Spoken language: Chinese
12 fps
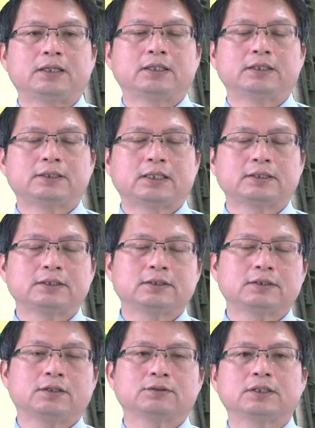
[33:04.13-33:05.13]
啊产生之
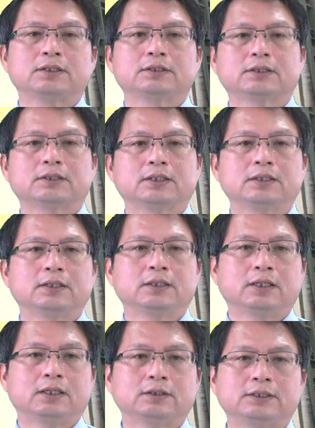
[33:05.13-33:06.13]
后的这个
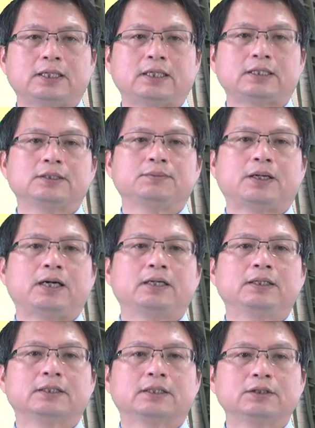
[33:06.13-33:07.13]
啊西雅西码
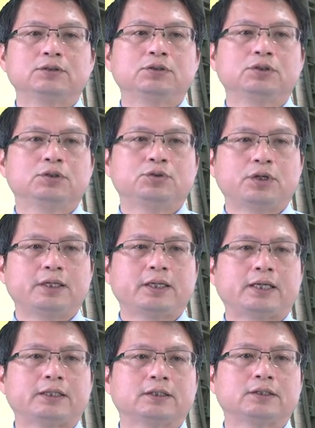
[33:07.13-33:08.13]
跟原
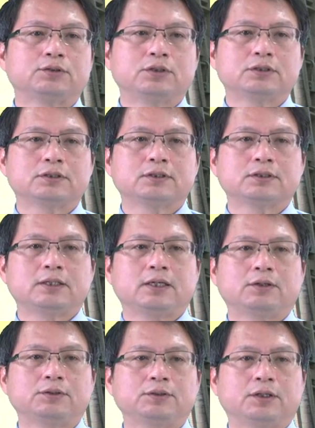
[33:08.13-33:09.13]
来的原始资
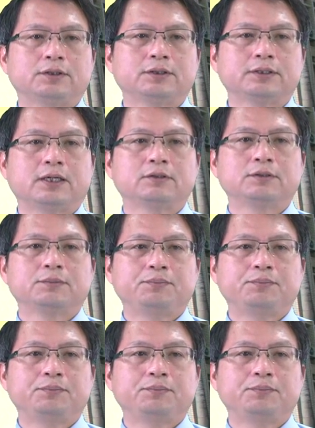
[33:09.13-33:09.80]
料，啊要。